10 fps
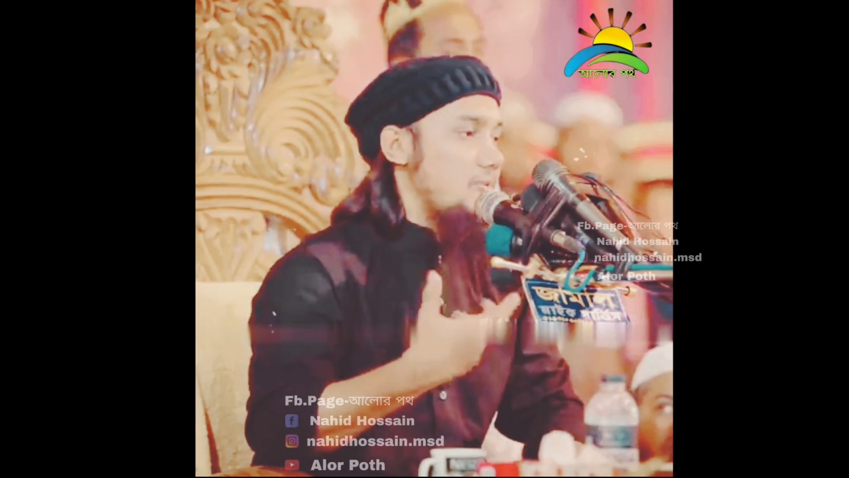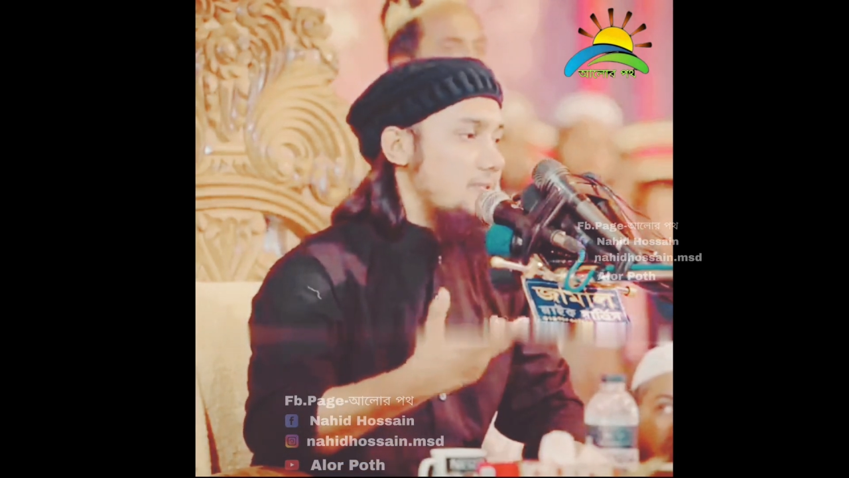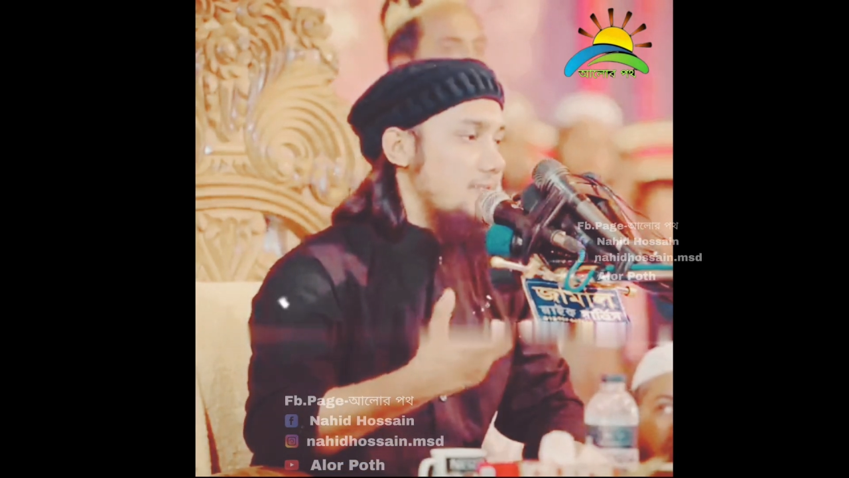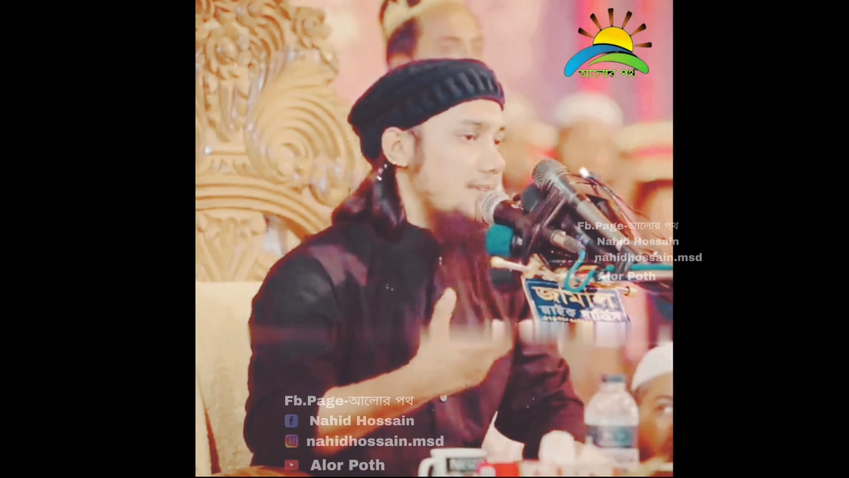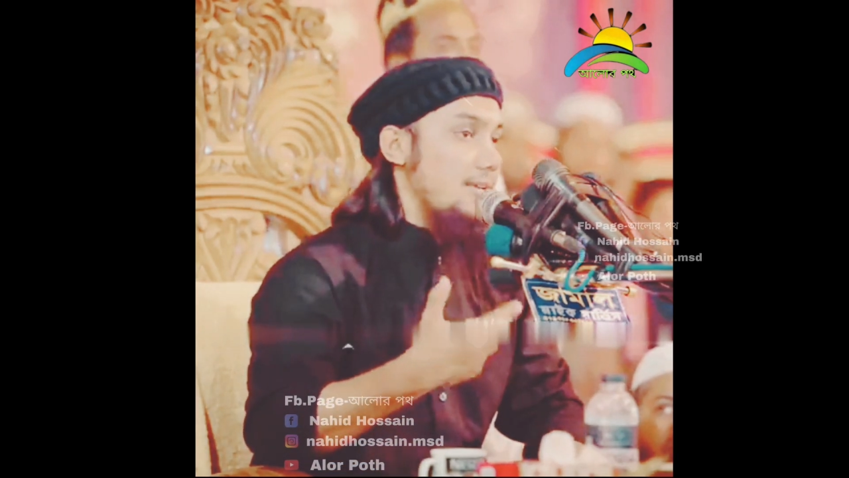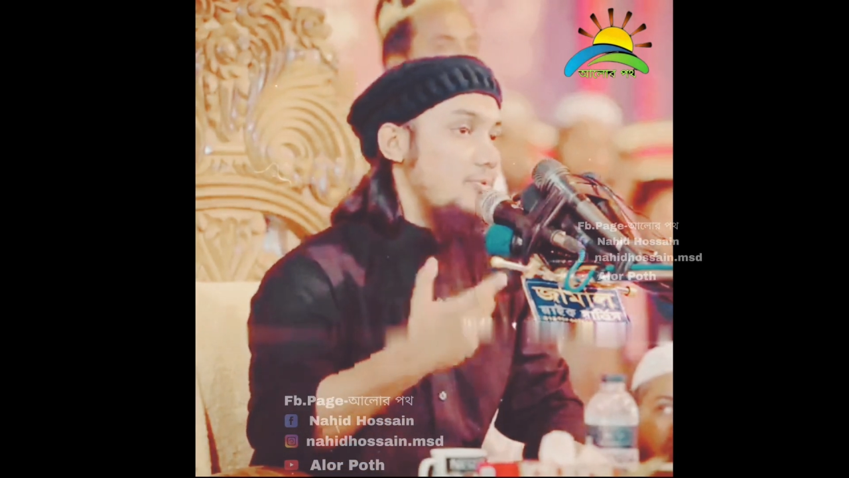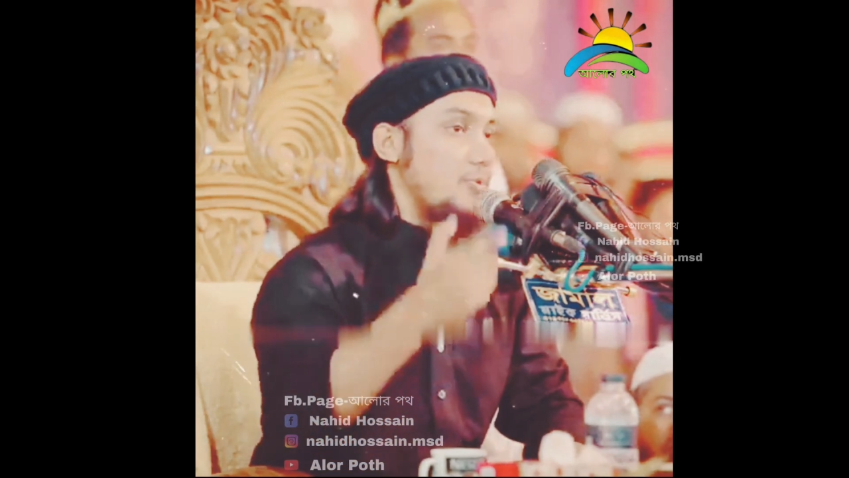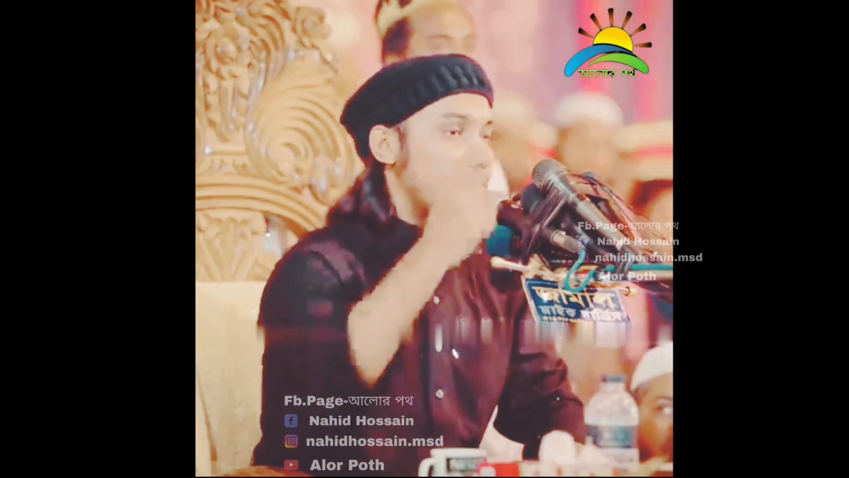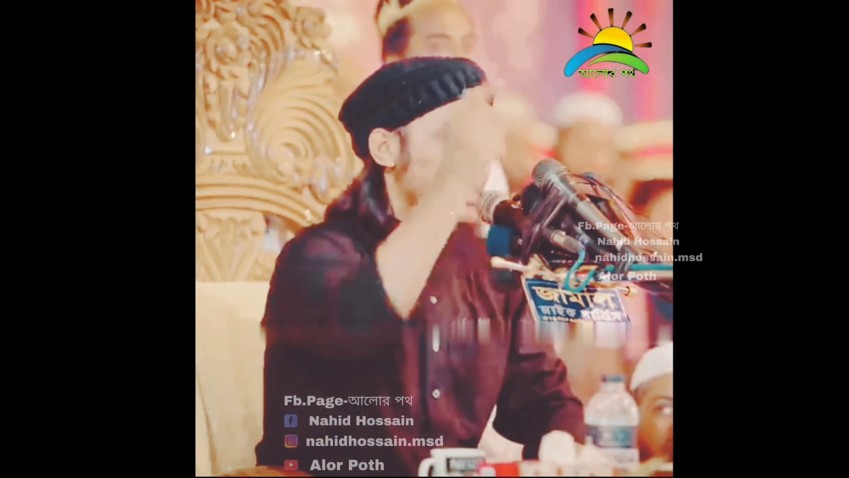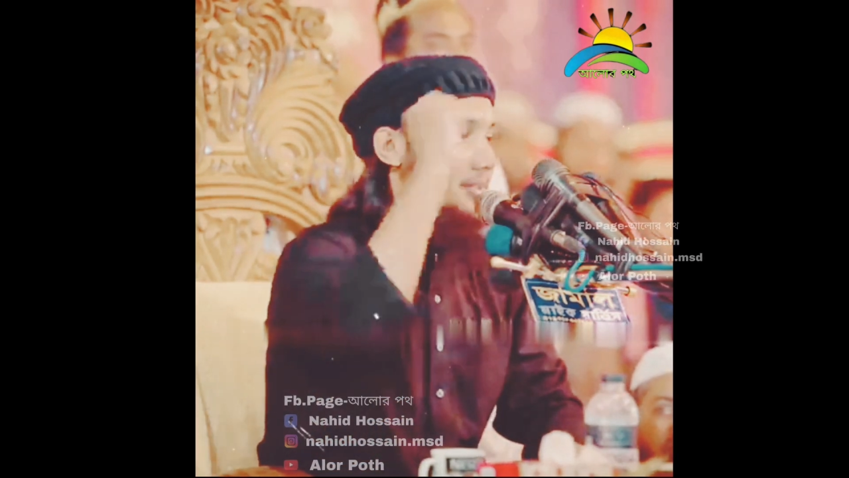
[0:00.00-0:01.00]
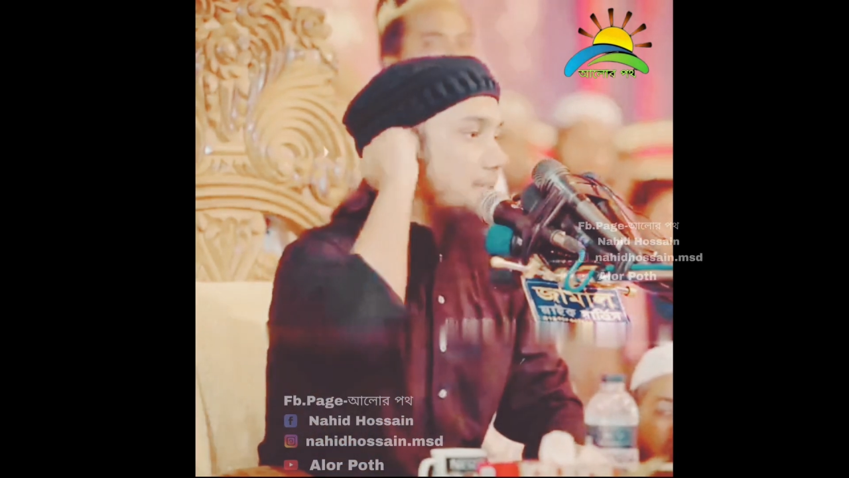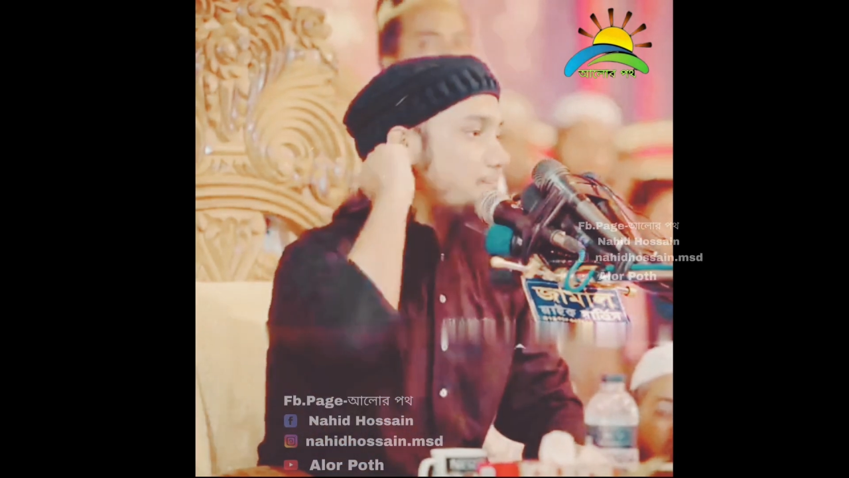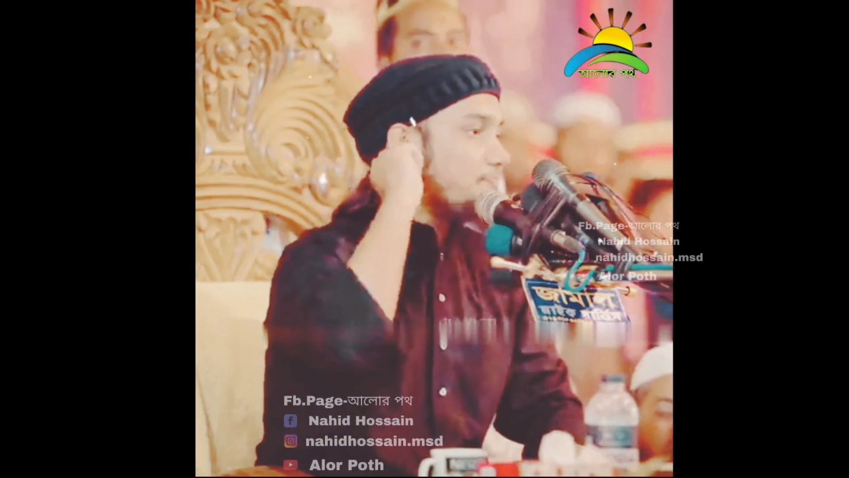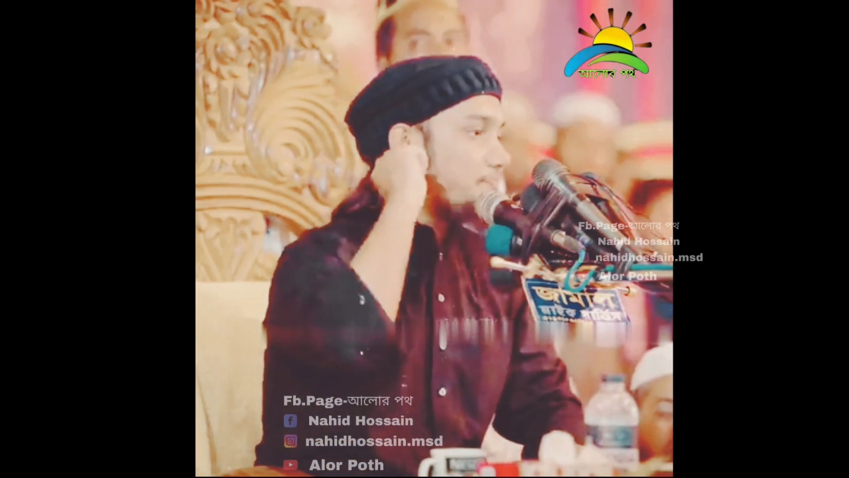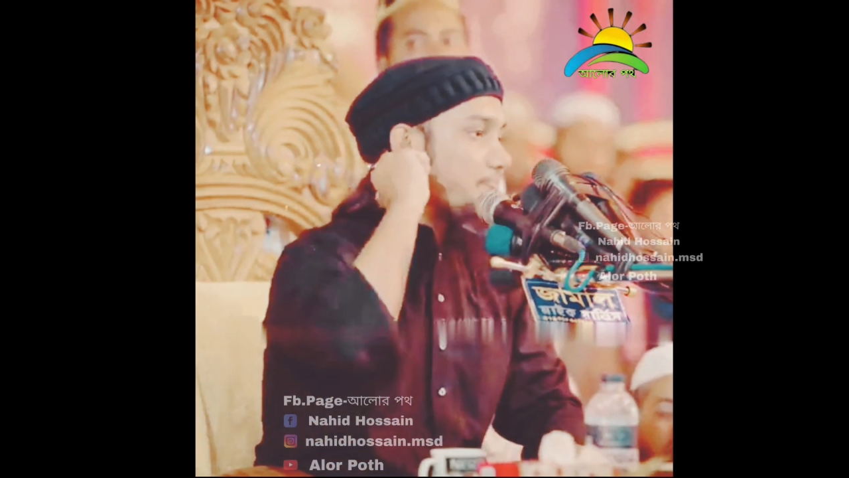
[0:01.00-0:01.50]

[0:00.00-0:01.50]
ওয়েপেন্স এগুলো ওদের হাতে